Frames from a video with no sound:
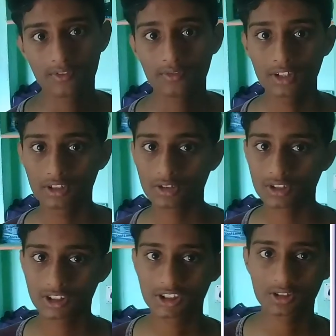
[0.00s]
ఫిఫ్టీన్
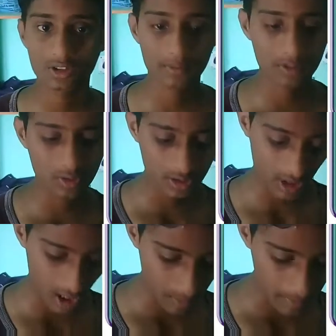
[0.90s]
థౌసండ్ సిక్స్టీన్ థౌసండ్ పెట్టుకుంటే
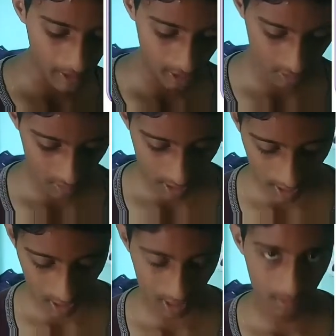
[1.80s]
చాలా మొబైల్ వస్తున్నాయి
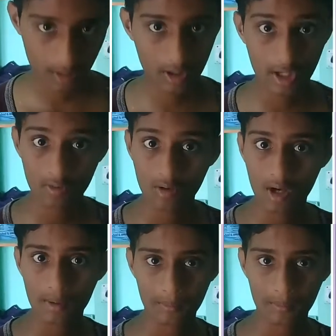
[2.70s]
అంటే మనకి ఎక్కువ